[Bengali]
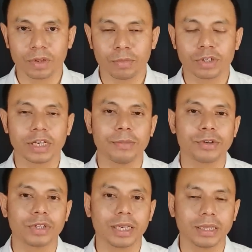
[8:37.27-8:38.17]
পরে সেই
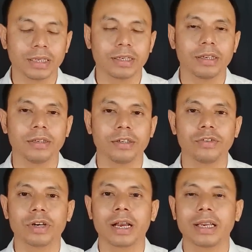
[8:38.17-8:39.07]
ব্যক্তিকে নিয়ে এসে
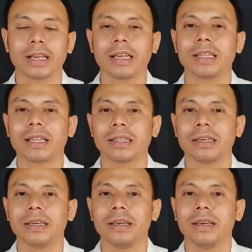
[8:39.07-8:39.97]
শিলচরা ডাঙ্গিরখাড়ি থানাতে
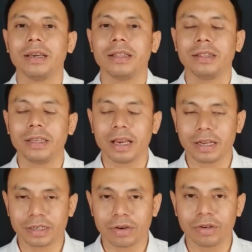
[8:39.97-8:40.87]
নিয়ে
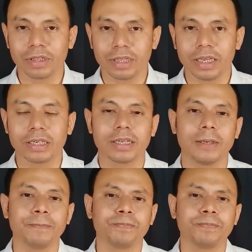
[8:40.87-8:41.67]
আসা হয় নিয়ে এসে